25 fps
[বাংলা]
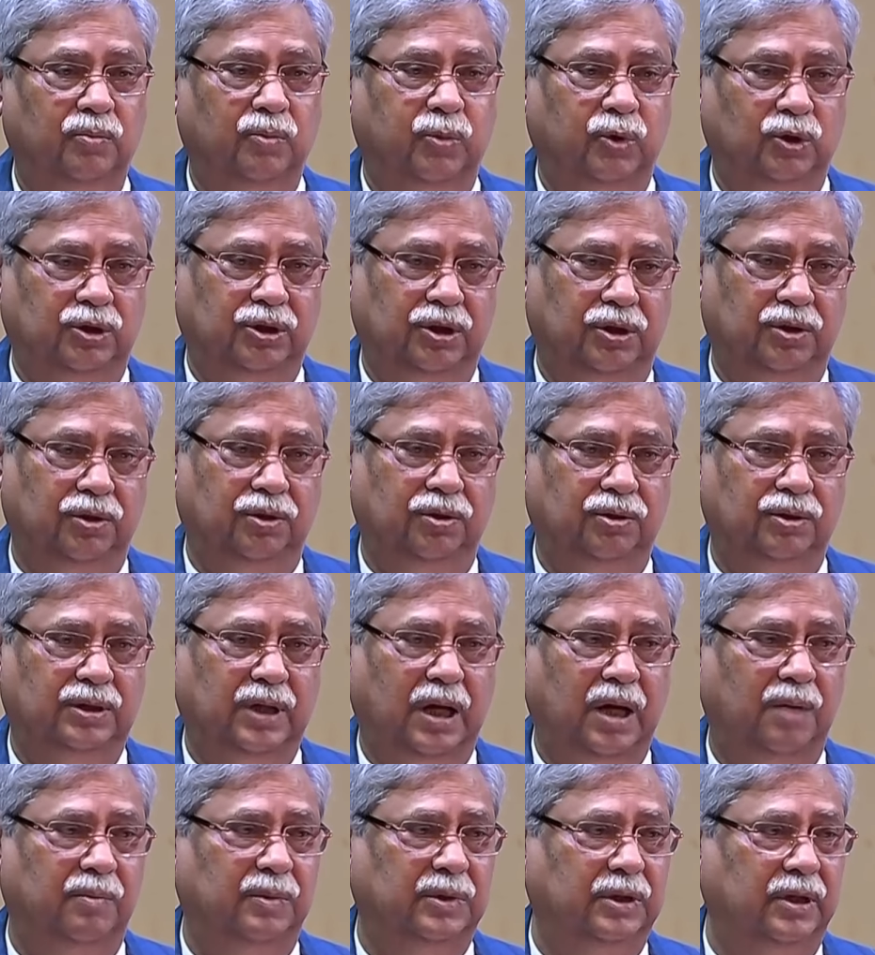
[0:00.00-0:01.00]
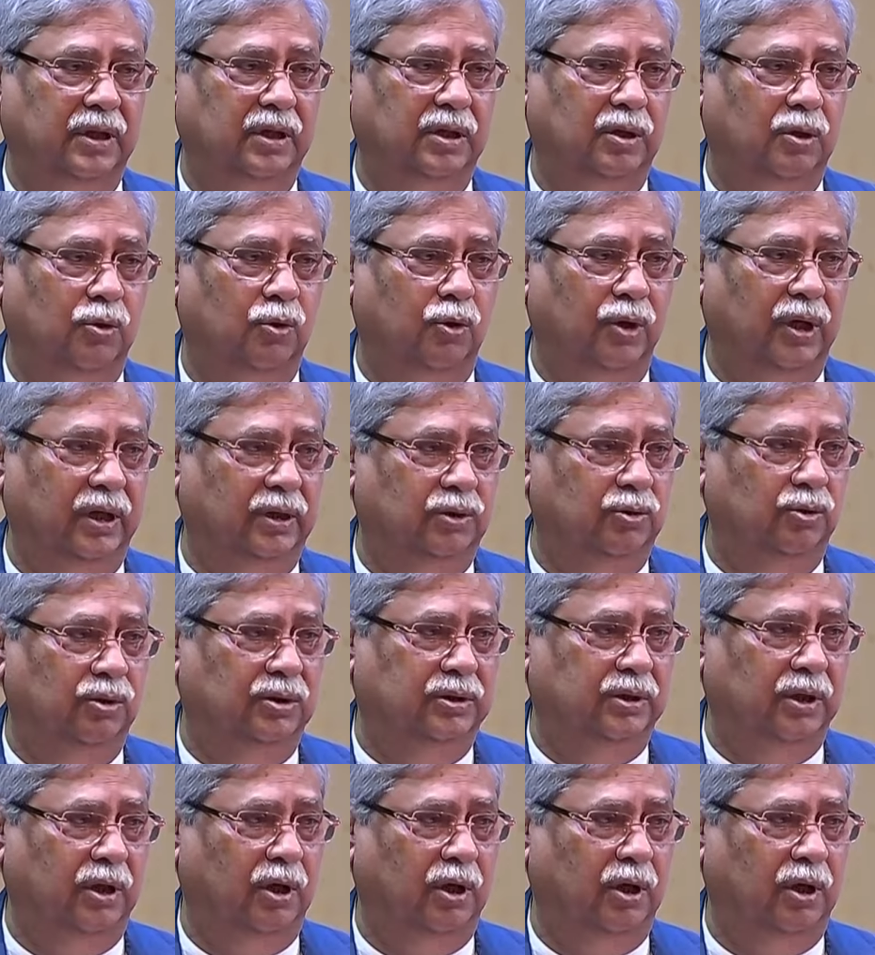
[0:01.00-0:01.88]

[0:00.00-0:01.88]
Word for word: প্রতিরোধ আমাদের গড়ে তুলতে